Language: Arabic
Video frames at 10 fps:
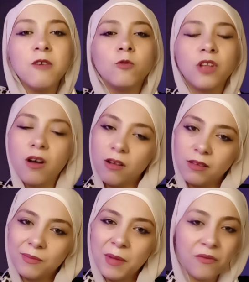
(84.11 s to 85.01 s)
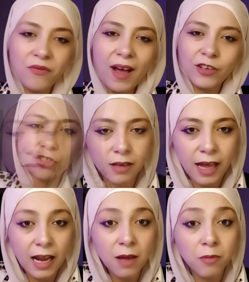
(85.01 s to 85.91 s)
وده غلط ما ينفعش
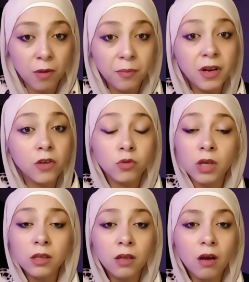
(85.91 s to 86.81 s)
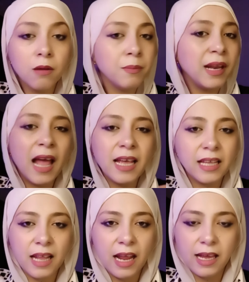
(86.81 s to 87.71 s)
كلام ربنا يصدق بلا
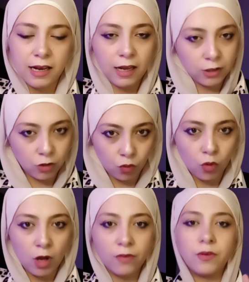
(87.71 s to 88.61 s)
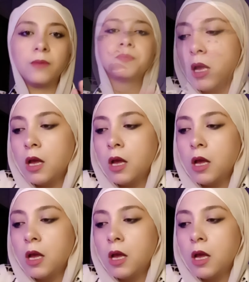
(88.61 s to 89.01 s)
اي دلائل عشان تكونوا عارفين